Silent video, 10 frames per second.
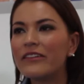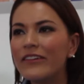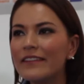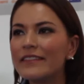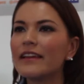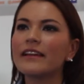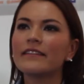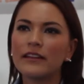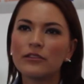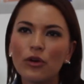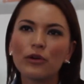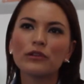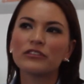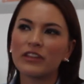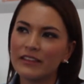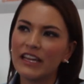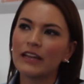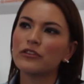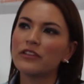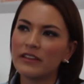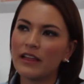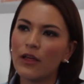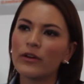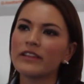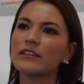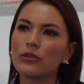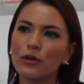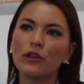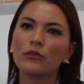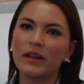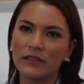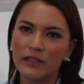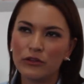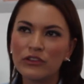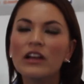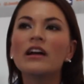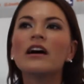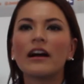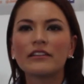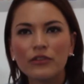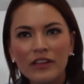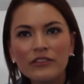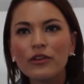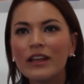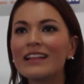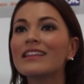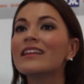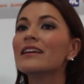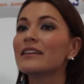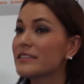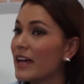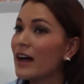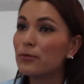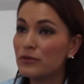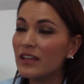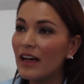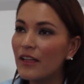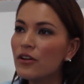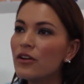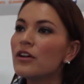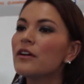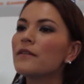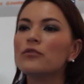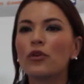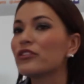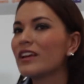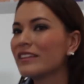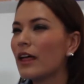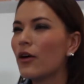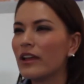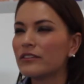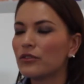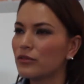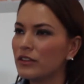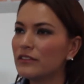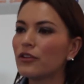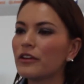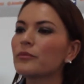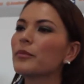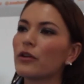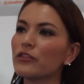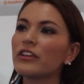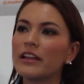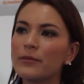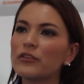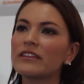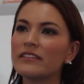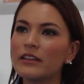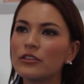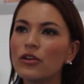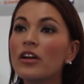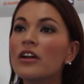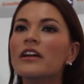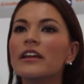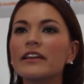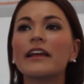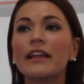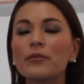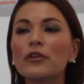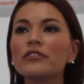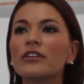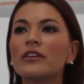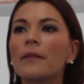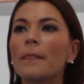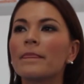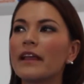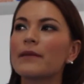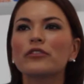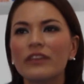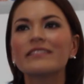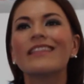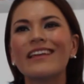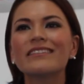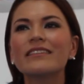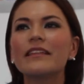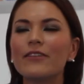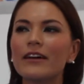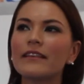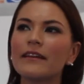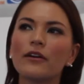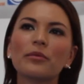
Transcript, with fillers: debate entre todos los candidatos a senadores de todos los partidos. Acción Nacional ya ha buscado no se han dado las condiciones, pero lo seguiremos haciendo y queremos queremos que se dé este debate,